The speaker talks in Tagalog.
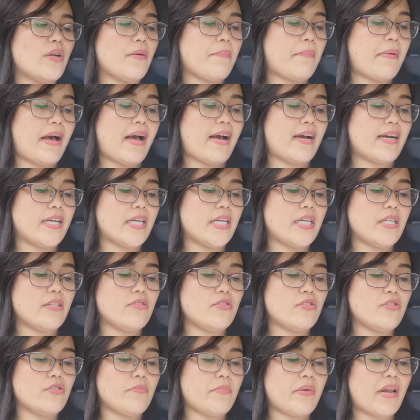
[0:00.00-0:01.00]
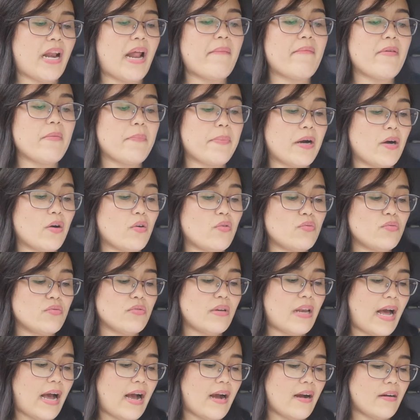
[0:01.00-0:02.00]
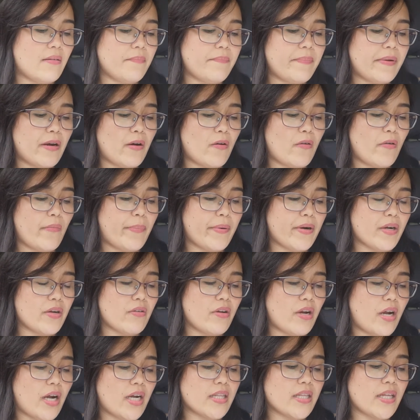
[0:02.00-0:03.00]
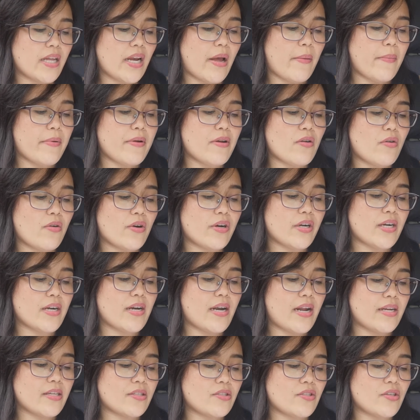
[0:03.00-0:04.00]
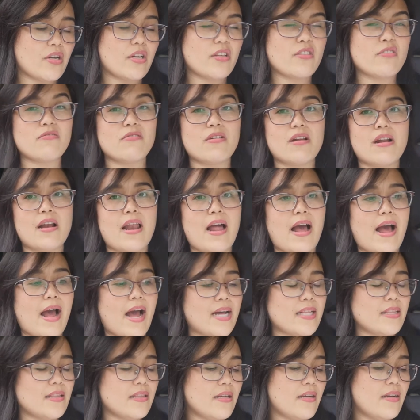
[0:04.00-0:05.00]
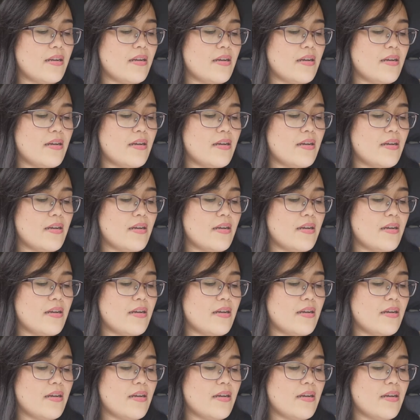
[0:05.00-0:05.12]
na package marami pang kulang pero kapag yun nakita namin ng organizer nandun na lahat